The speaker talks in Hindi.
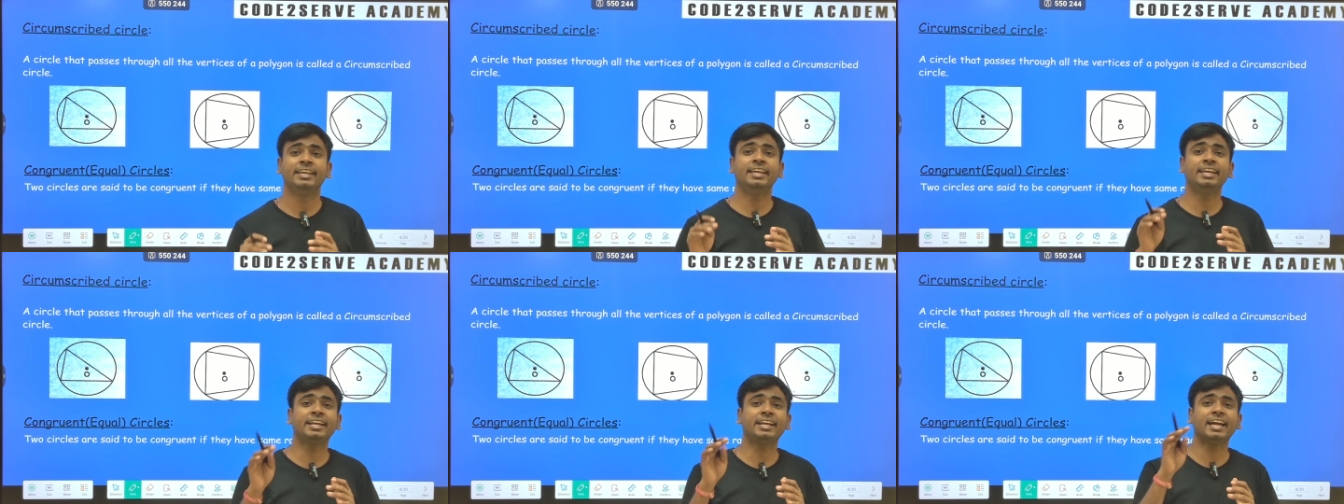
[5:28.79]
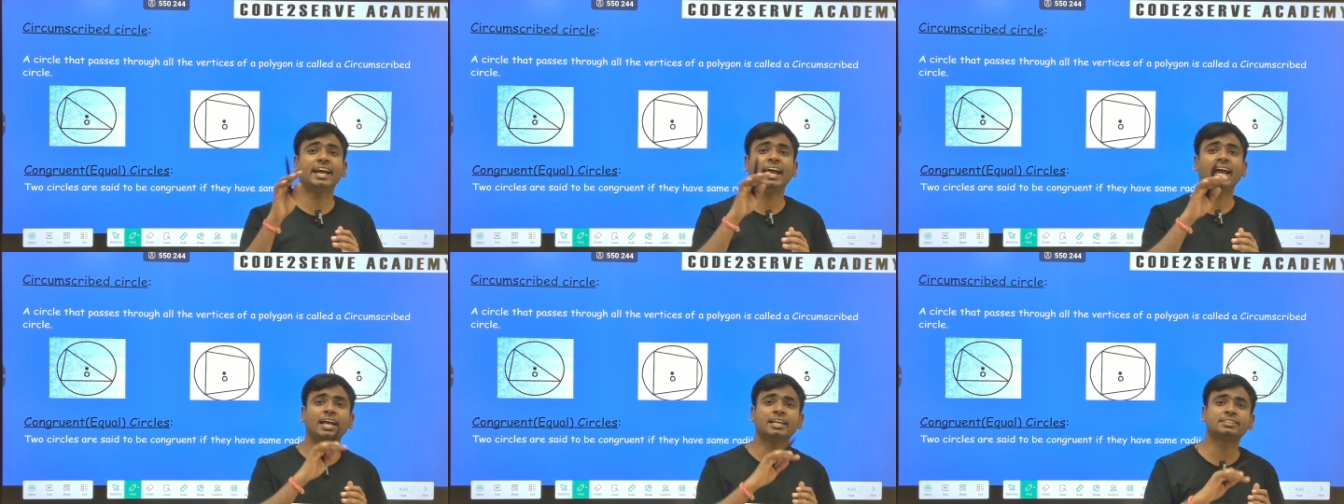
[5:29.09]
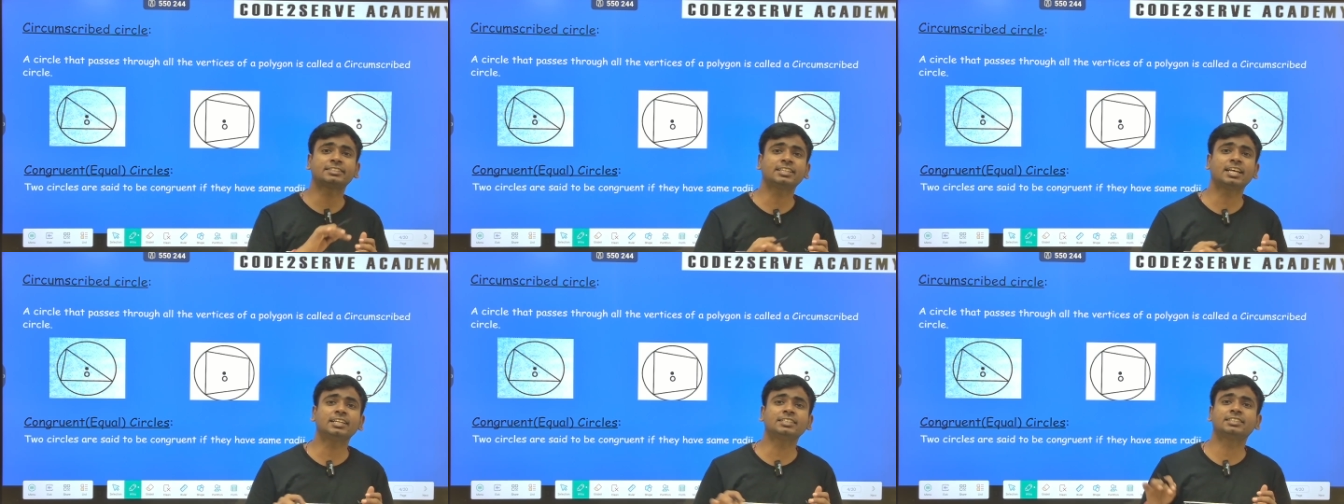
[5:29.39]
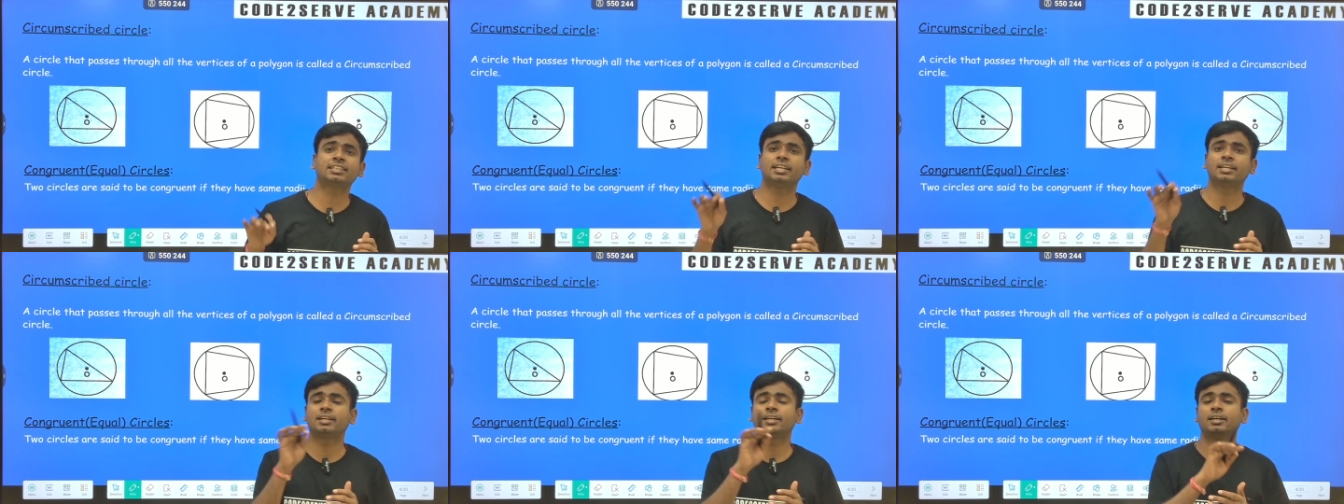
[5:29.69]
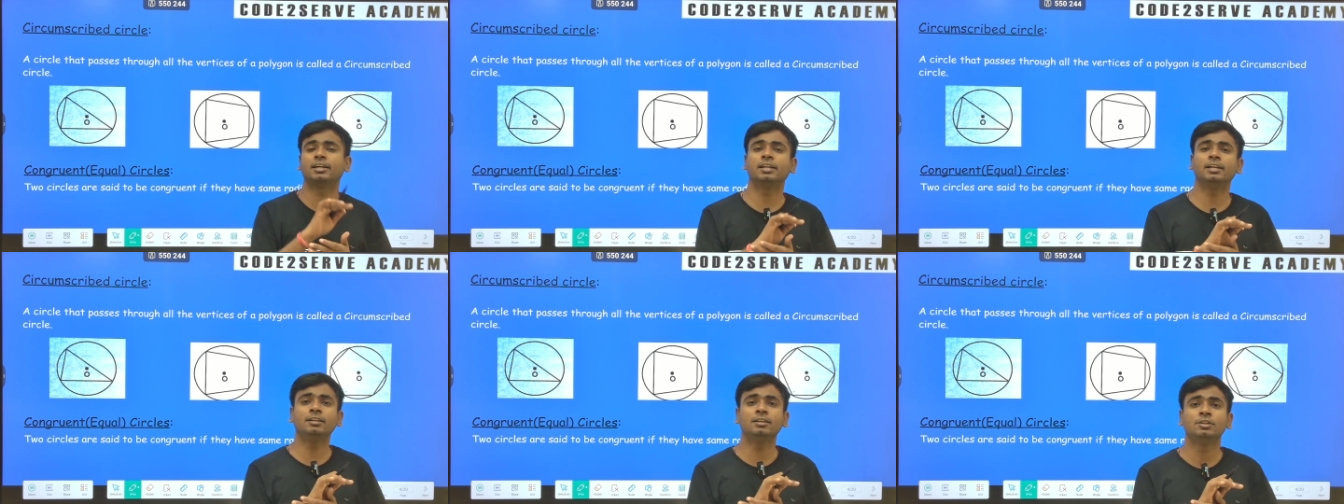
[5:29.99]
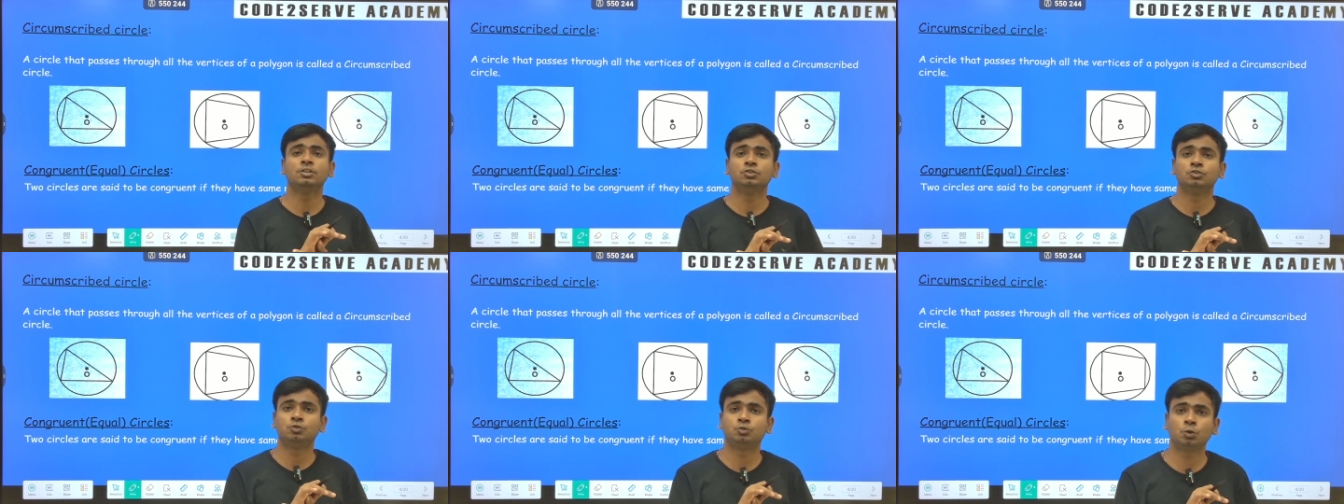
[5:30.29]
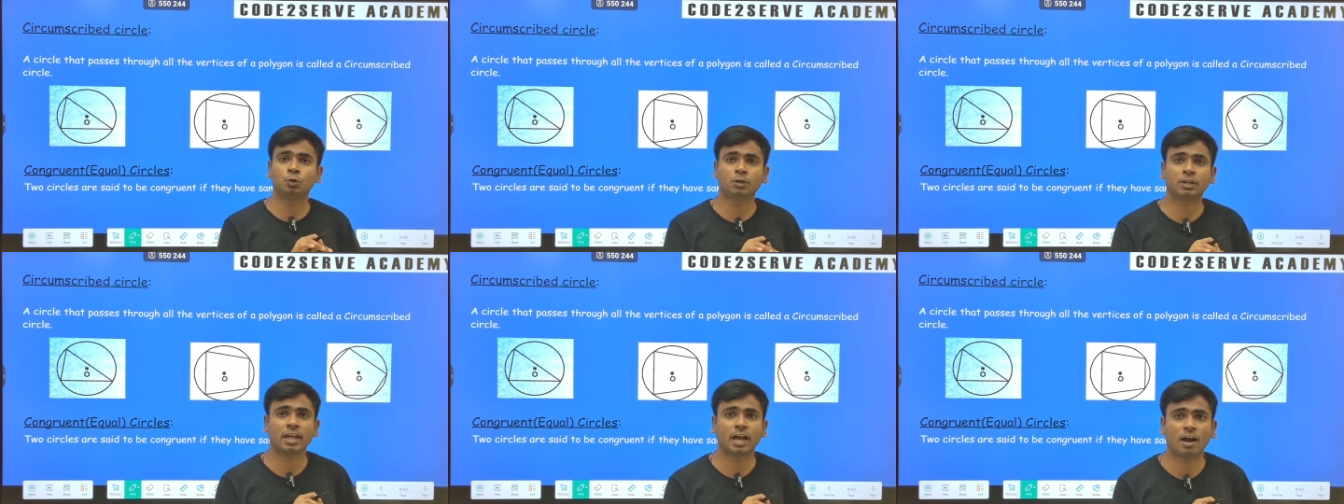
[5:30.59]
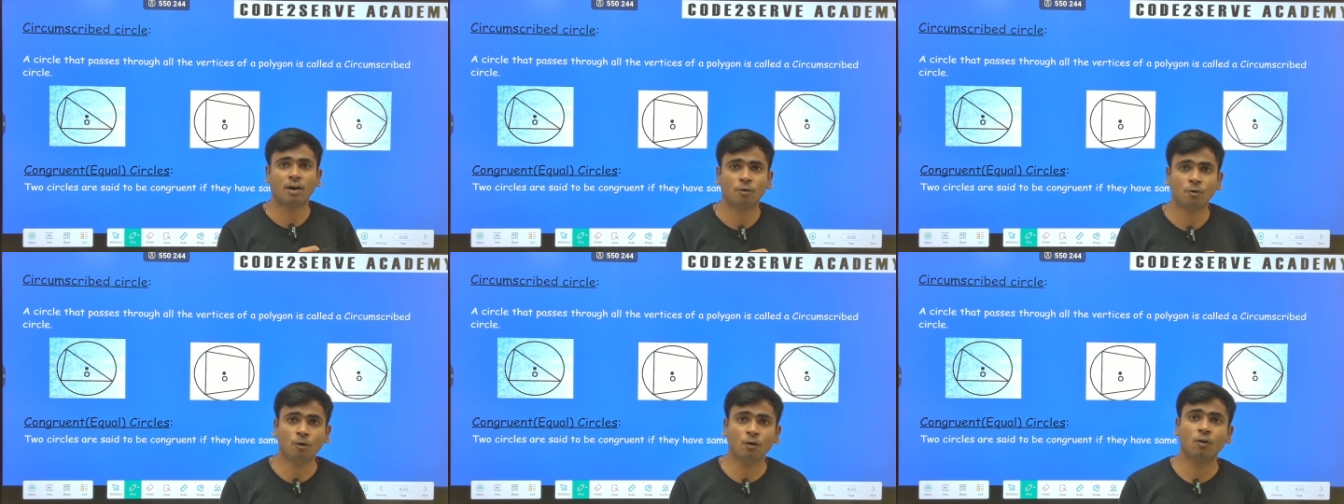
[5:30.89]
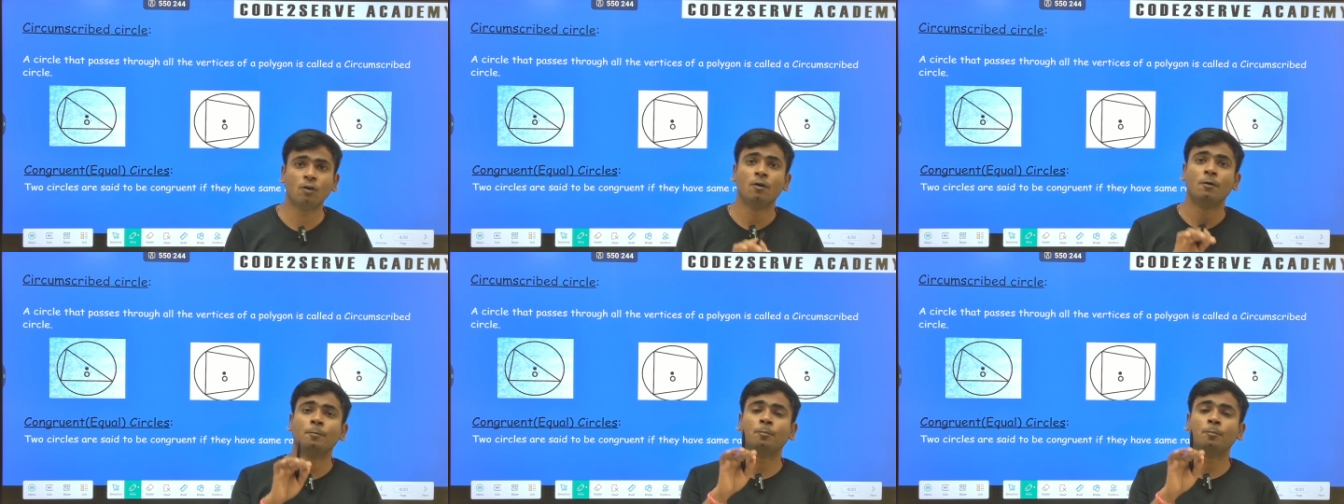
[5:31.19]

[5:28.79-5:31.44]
एक ऐसा सर्कल जो क्या हो